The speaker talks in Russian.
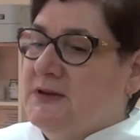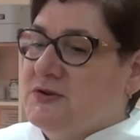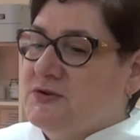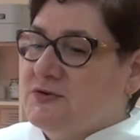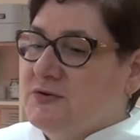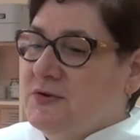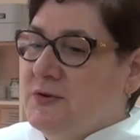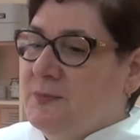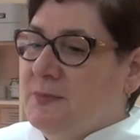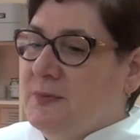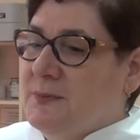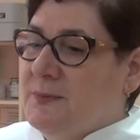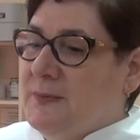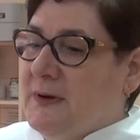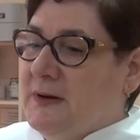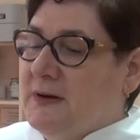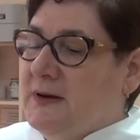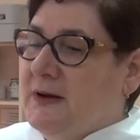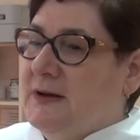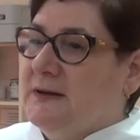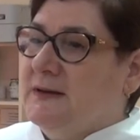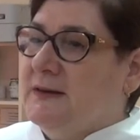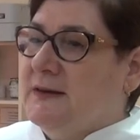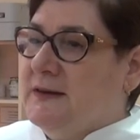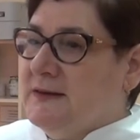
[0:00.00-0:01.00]
еще и
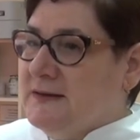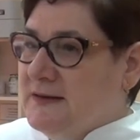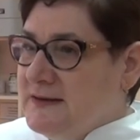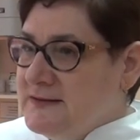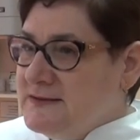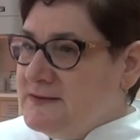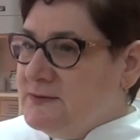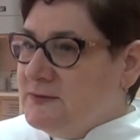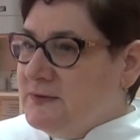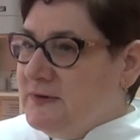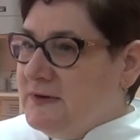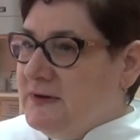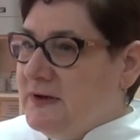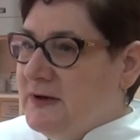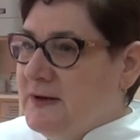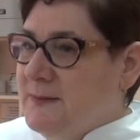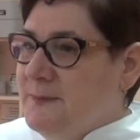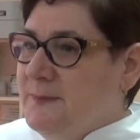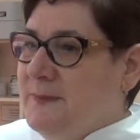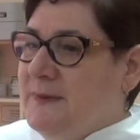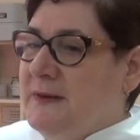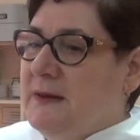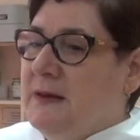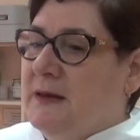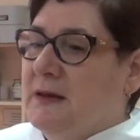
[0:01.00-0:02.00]
помогает
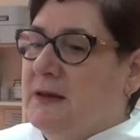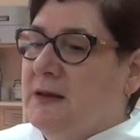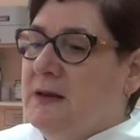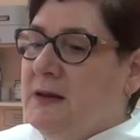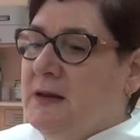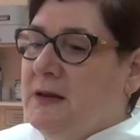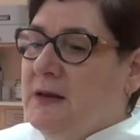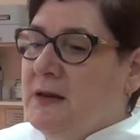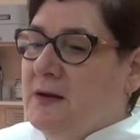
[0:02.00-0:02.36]
кинезиотерапия.